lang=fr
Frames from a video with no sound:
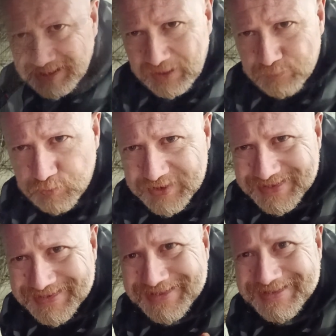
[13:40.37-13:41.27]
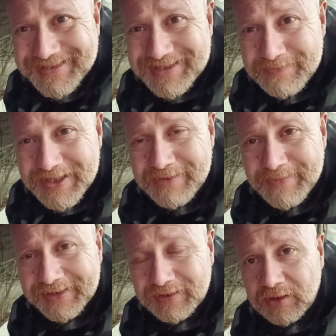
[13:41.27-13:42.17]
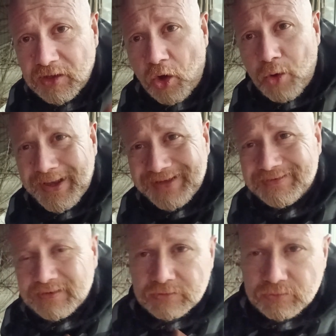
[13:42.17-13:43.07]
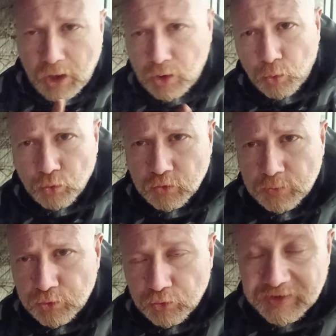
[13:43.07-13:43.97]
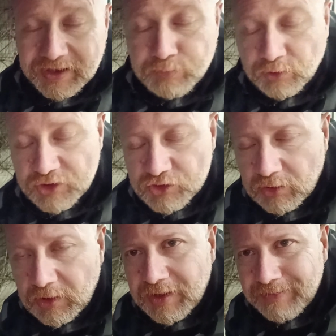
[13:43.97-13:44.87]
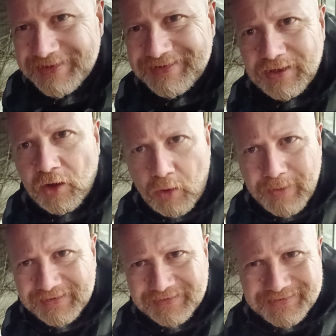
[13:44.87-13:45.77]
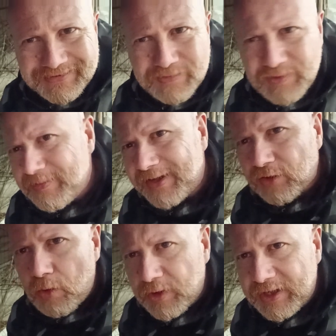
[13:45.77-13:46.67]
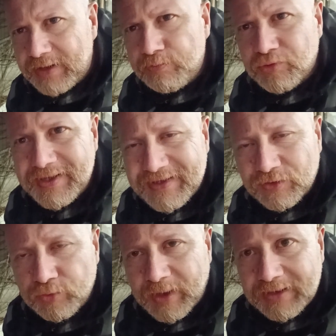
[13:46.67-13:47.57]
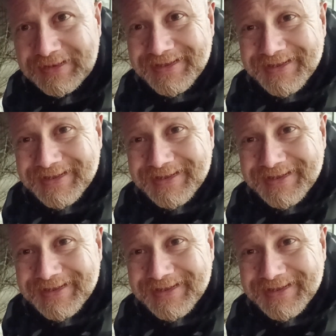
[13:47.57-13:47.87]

La pupille, c'est 6 mm grand max, grosso modo, ça dépend des gens, mais c'est grand max, c'est 6 mm en moyenne pour les êtres humains.